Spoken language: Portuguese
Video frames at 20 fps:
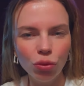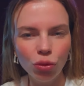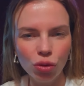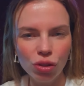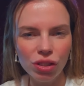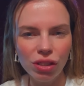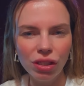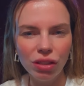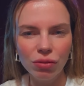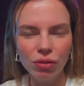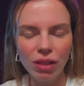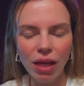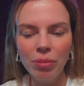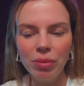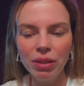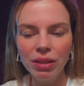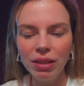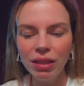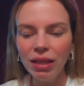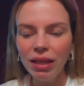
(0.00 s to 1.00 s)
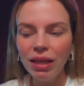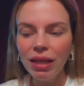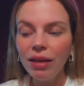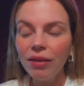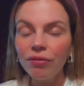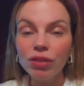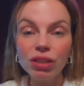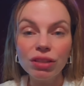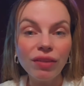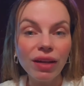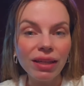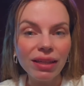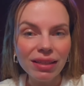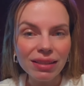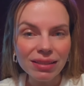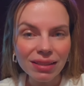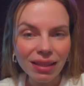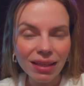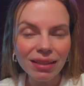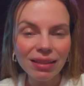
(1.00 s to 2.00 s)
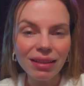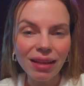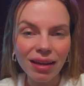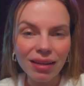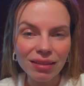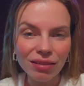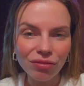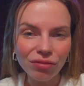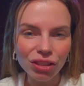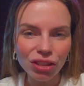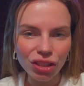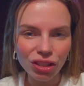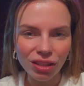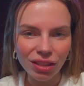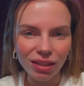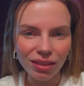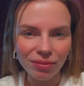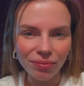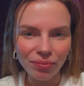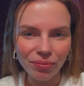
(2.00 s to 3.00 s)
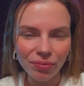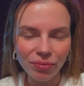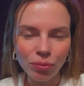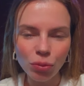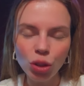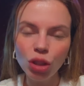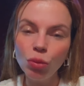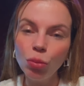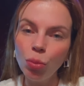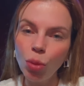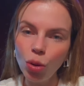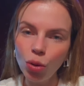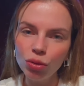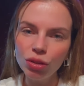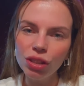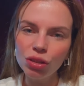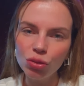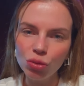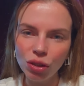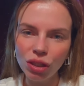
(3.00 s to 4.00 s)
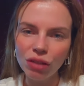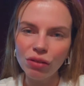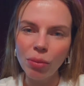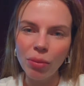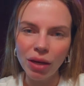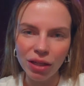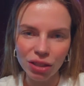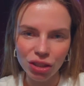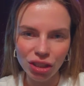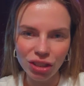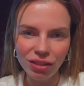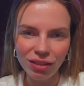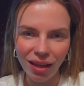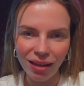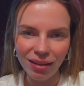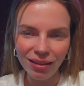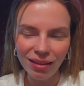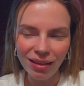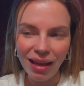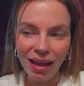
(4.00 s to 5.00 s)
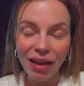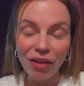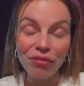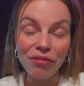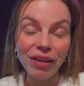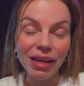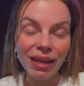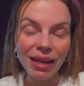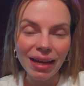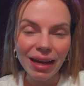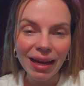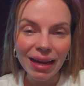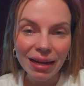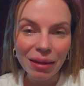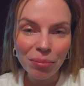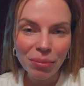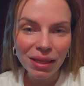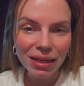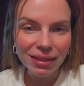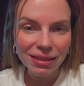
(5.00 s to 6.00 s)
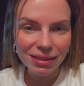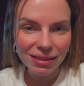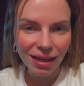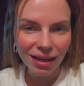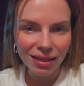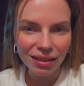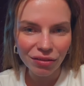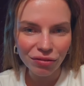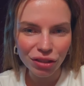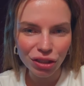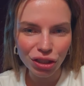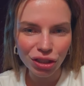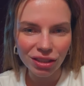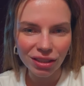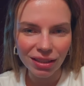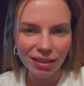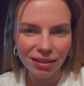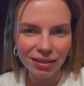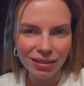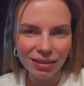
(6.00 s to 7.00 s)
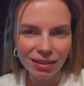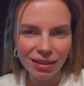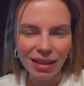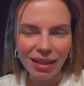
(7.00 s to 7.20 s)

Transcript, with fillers: docinho, sabe? Você vai esquentar na frigideira, porque o pouco de açúcar que o abacaxi tem vai caramelizar na frigideira.